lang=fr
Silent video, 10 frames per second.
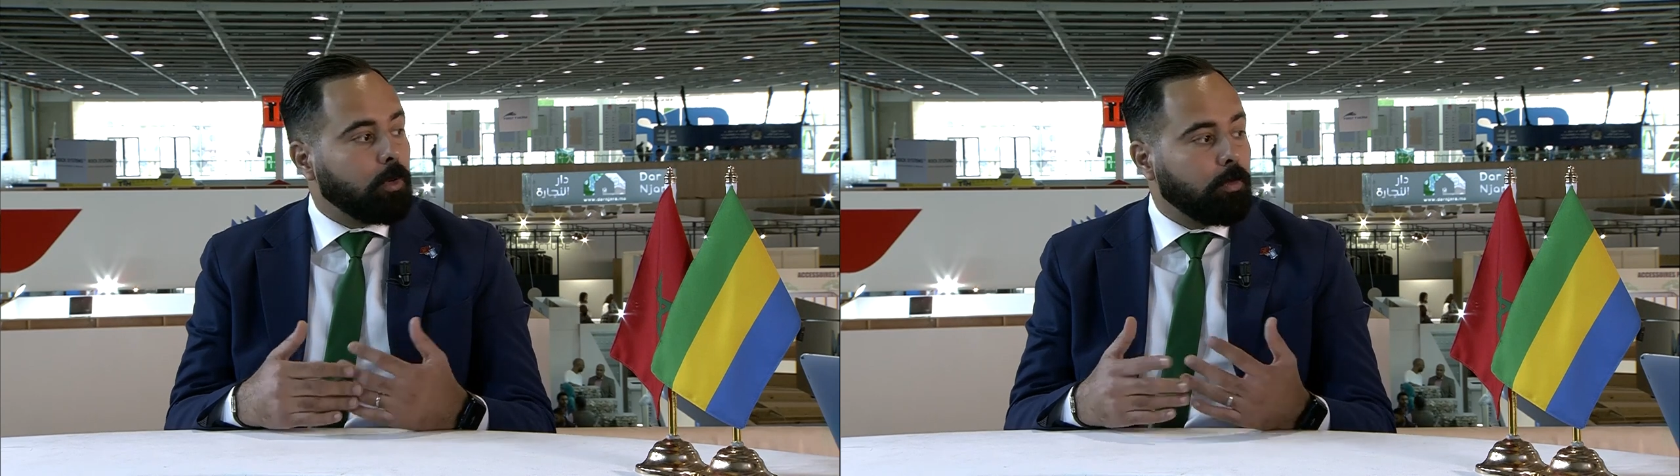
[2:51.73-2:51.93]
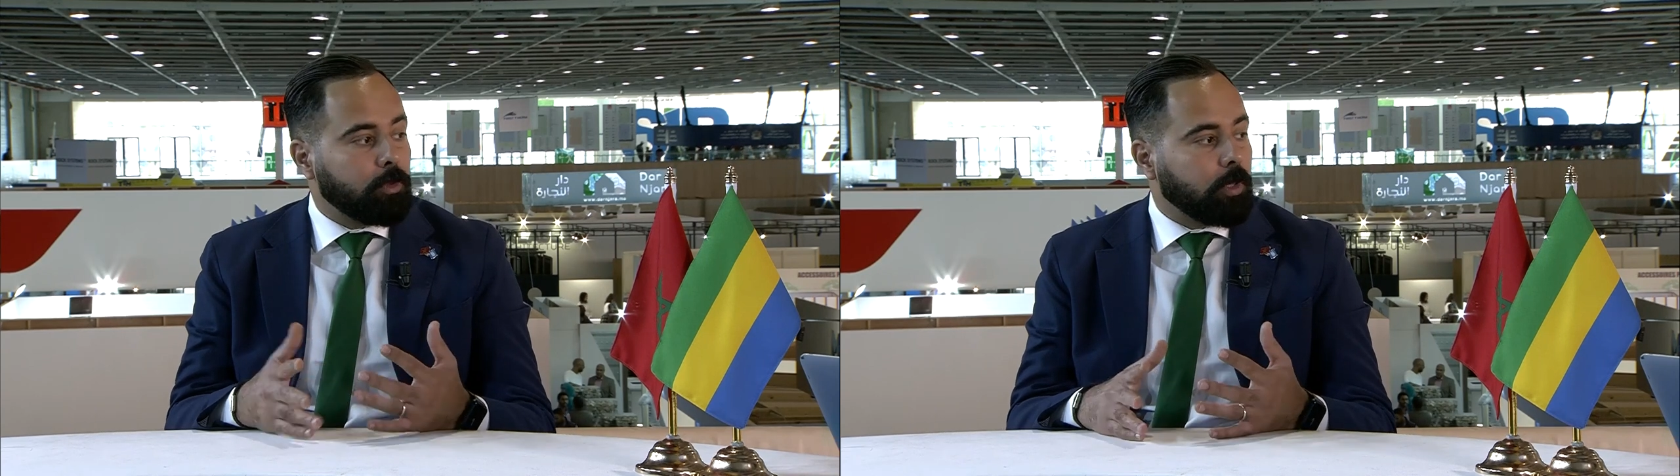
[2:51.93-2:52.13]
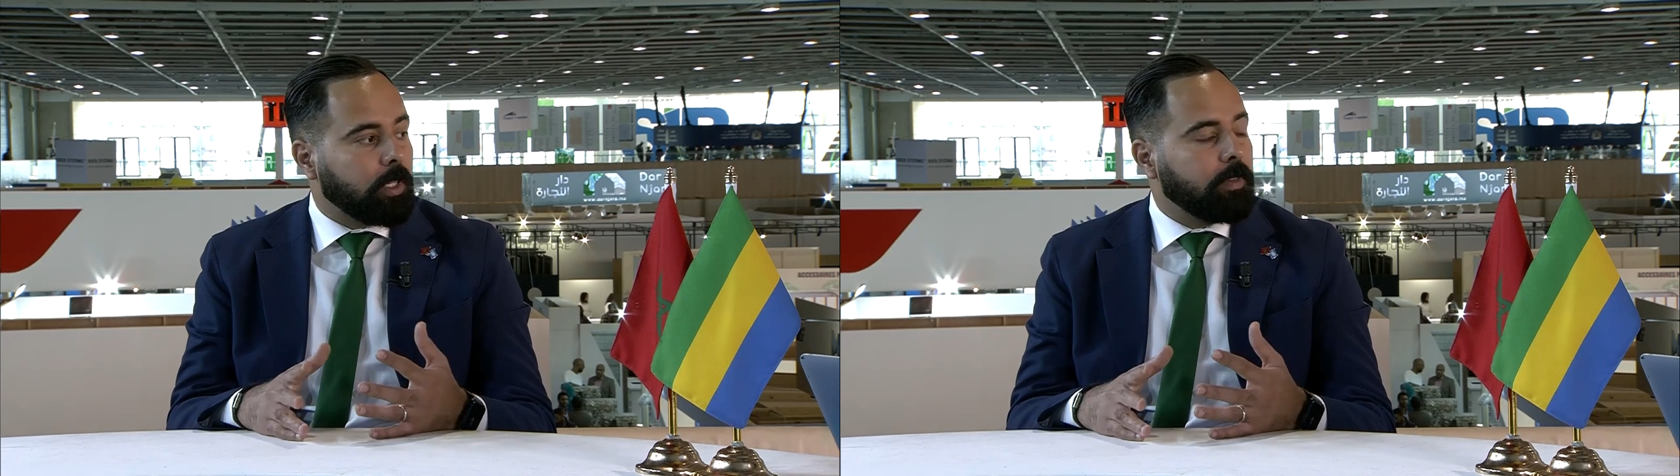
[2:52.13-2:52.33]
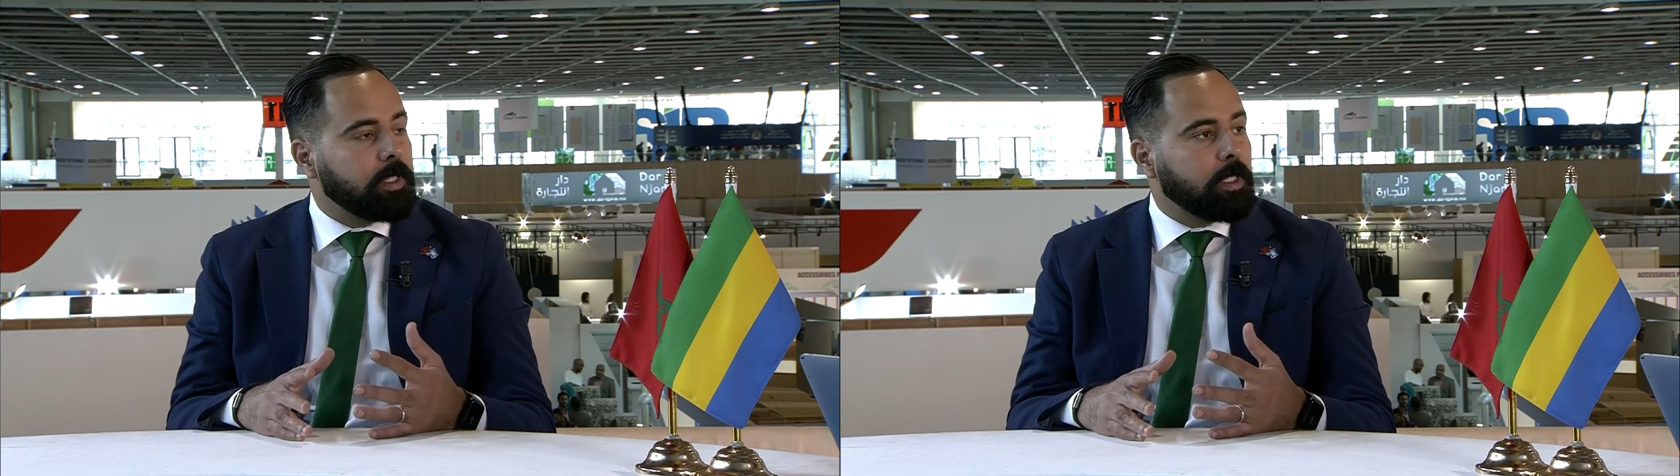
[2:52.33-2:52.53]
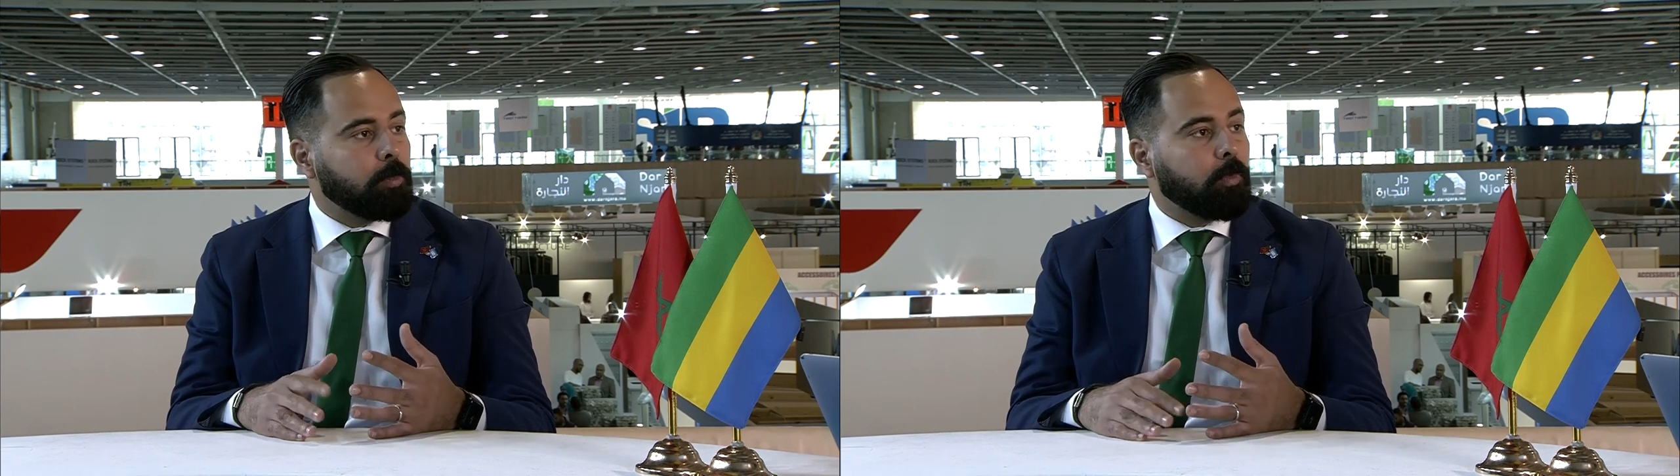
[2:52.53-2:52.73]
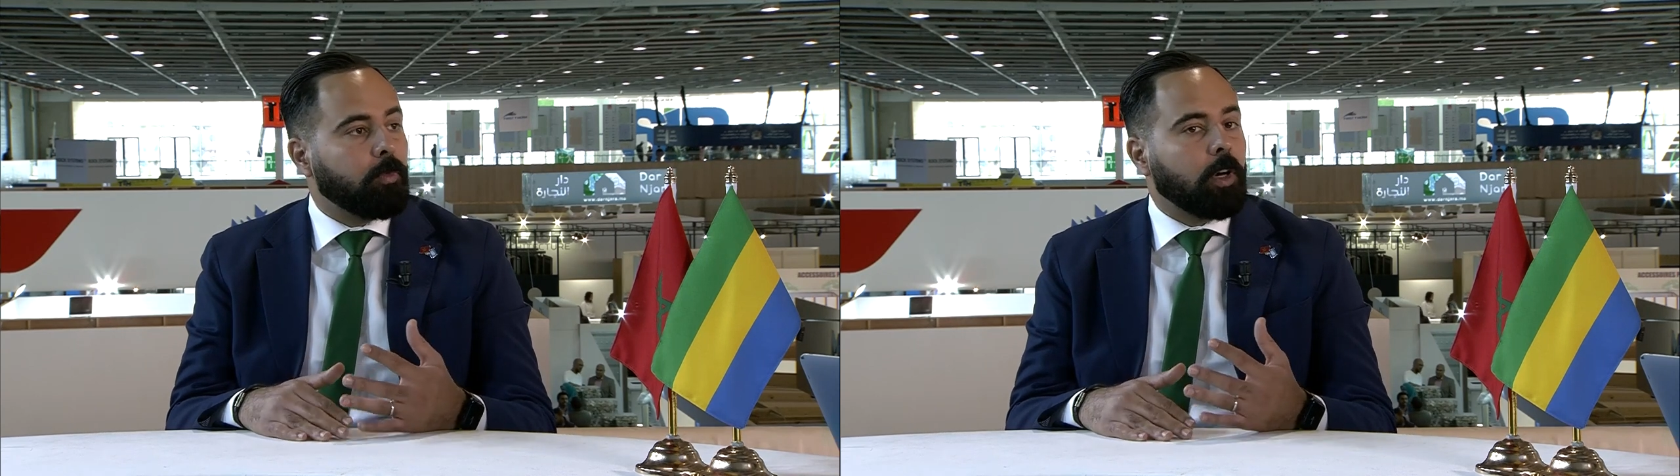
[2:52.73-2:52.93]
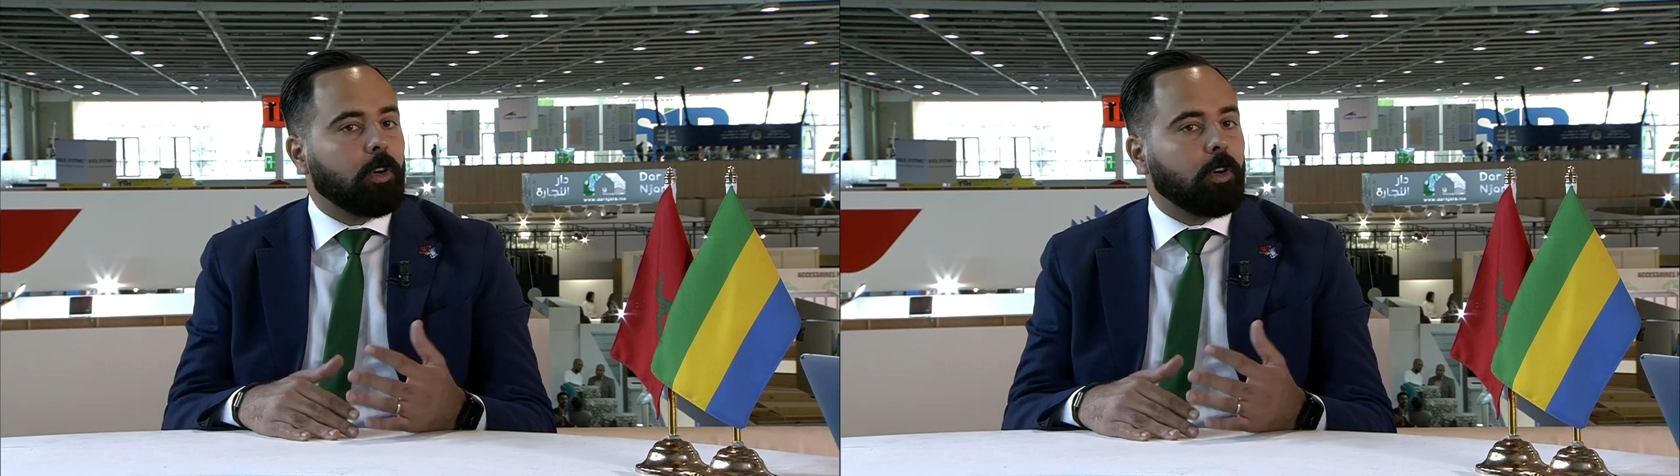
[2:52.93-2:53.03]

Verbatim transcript: aux gens qui visitent, pour pouvoir